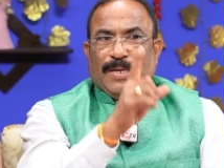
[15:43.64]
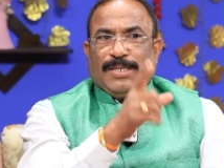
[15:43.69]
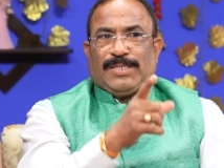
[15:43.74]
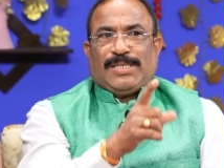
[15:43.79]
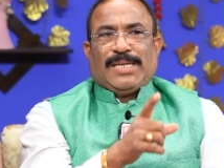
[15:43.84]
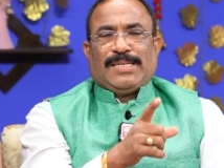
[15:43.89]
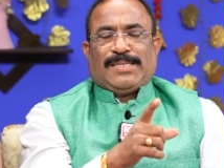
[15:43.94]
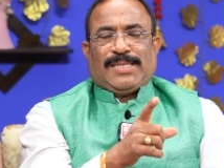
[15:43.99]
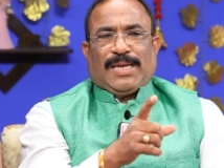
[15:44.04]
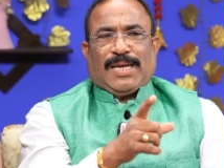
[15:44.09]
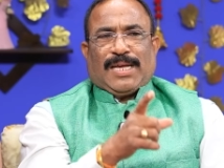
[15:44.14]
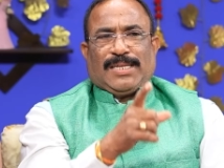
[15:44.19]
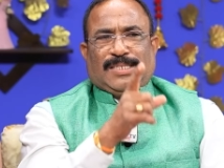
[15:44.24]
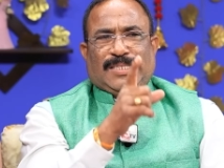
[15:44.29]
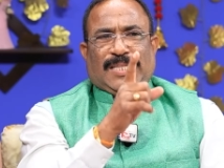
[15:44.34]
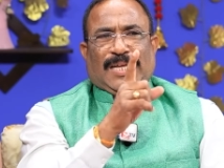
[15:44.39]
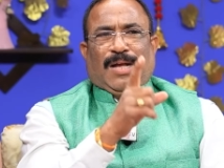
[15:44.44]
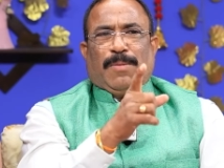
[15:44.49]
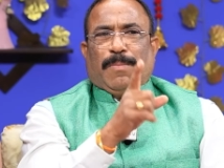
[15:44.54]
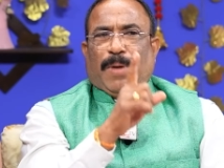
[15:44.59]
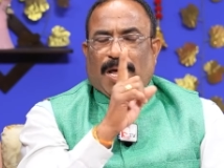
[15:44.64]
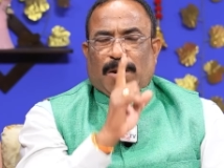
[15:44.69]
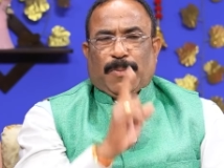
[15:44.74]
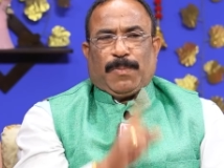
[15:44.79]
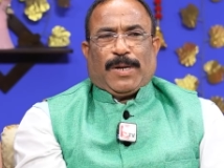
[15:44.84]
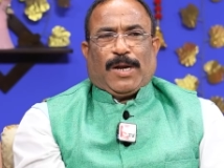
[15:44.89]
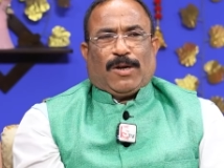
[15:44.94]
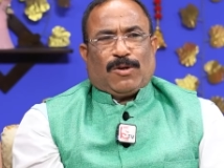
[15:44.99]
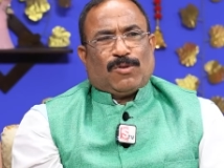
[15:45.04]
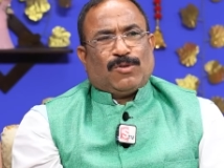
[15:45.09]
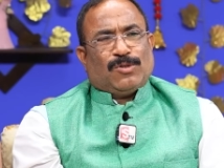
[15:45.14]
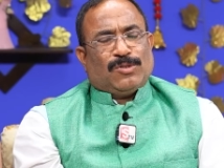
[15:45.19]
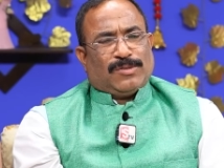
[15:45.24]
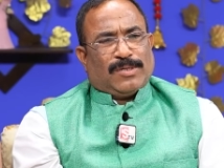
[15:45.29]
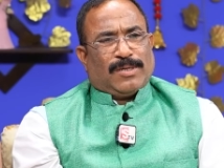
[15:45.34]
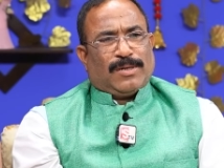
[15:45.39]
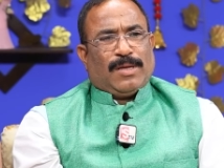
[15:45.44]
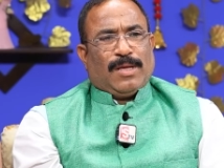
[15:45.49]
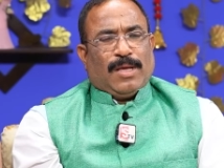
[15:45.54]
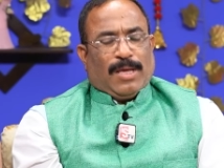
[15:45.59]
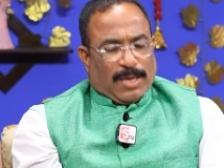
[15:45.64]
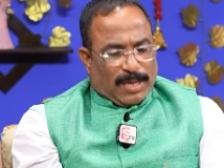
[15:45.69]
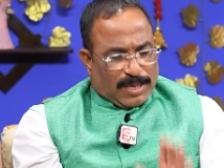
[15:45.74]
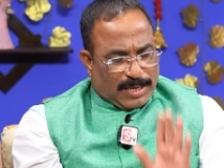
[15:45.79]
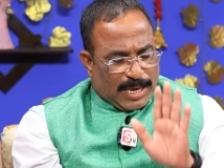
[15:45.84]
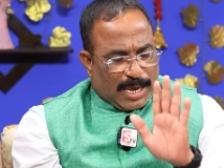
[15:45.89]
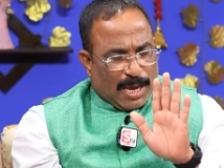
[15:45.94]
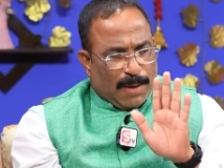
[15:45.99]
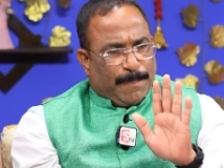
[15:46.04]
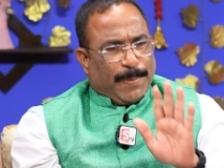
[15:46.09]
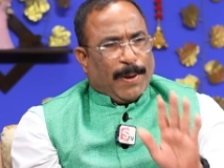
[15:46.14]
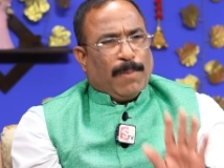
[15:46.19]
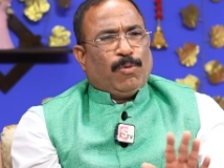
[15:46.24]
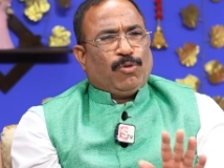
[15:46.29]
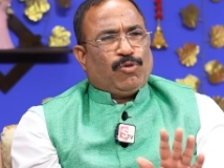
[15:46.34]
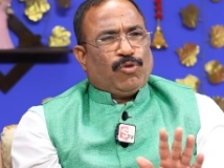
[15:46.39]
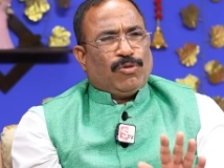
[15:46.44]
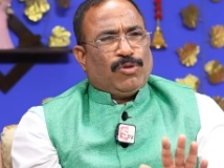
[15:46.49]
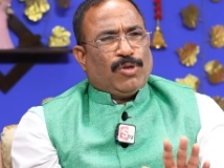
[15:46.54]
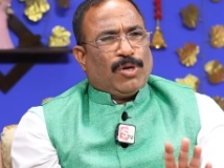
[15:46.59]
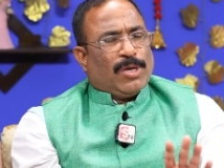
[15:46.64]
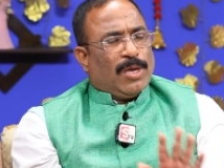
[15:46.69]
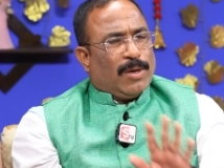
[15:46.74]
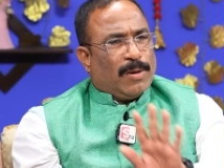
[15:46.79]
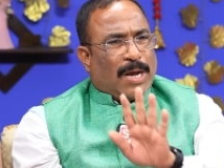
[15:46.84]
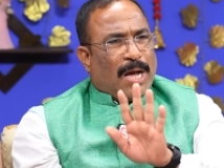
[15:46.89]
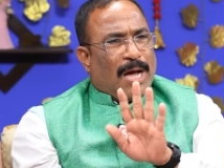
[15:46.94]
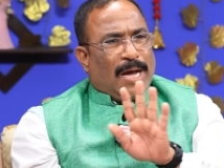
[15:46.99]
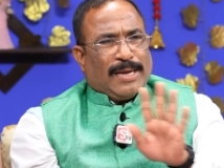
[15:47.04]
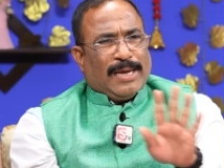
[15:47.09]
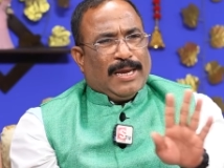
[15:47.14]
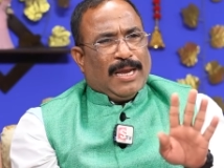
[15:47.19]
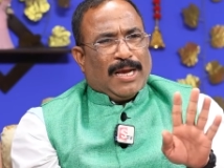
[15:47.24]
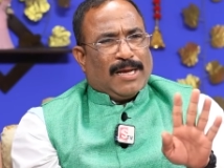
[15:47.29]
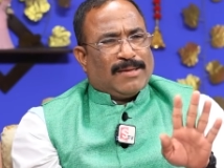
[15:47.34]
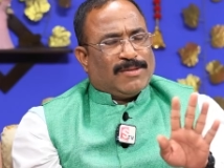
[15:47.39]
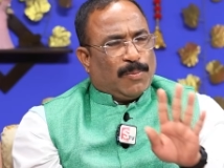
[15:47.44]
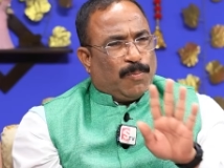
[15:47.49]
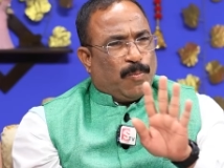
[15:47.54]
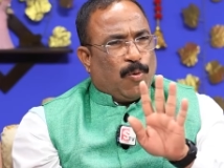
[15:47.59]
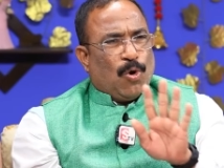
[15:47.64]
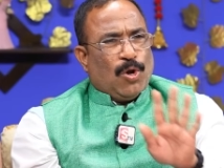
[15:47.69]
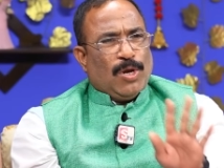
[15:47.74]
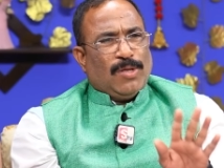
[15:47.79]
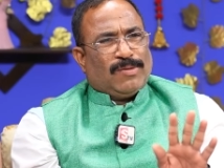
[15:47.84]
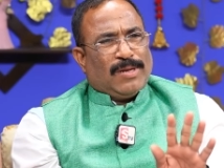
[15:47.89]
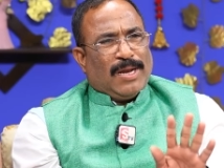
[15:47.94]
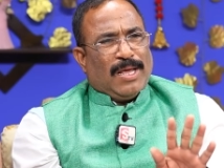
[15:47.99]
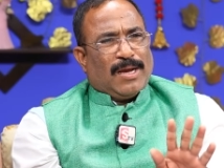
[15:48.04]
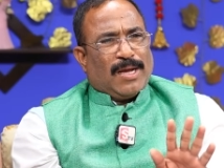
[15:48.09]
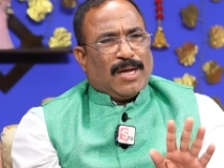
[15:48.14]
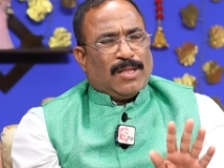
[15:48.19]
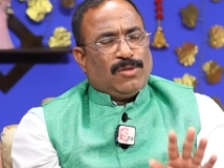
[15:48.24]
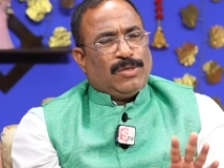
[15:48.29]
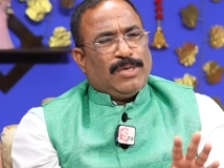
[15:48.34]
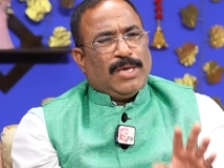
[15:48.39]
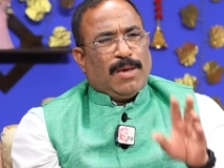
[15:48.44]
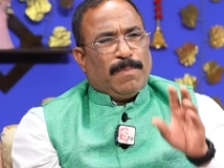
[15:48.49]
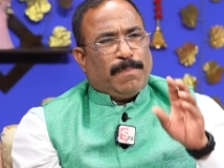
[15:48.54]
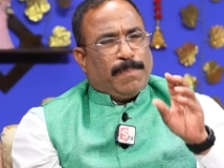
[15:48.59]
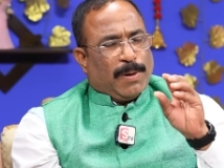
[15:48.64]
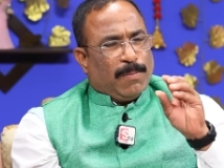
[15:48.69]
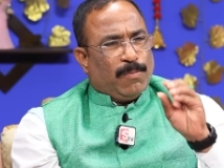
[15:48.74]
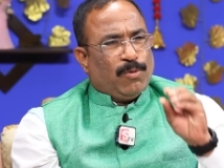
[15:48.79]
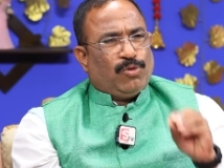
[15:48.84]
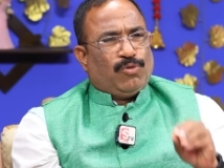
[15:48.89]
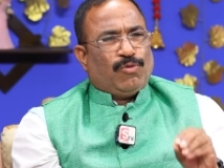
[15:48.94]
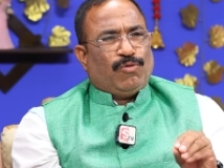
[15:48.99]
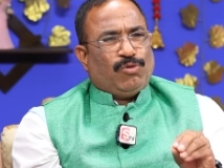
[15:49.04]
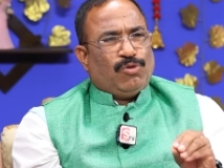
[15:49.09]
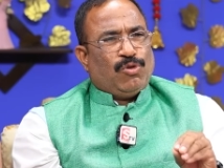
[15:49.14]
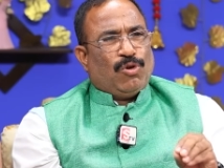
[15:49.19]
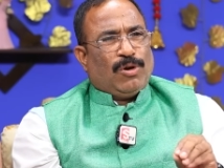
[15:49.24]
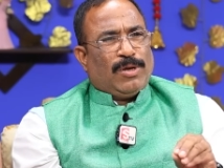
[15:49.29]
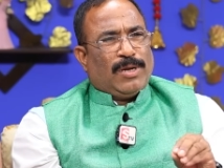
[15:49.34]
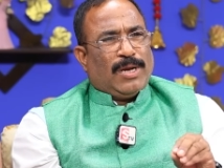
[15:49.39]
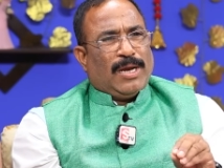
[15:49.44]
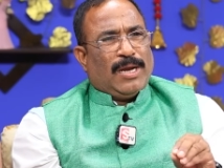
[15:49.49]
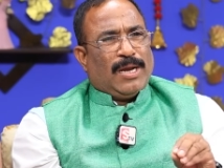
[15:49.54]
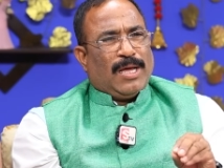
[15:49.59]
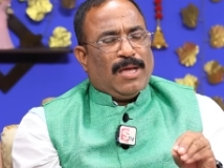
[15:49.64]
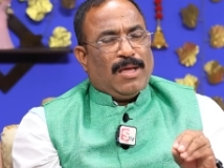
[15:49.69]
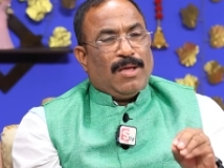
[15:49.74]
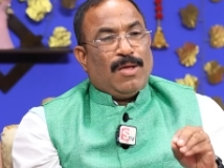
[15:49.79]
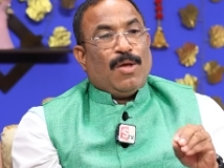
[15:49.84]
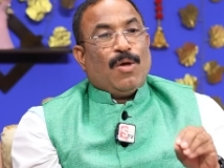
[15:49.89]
మీరు చేస్తే ఖచ్చితంగా మార్పు స్టార్ట్ అవుతుంది సార్ ఏ ప్రభుత్వ ఉద్యోగి కాకిలే కాదు సార్ పోలీసులే కాదు ఏ ప్రభుత్వ ఉద్యోగినైనా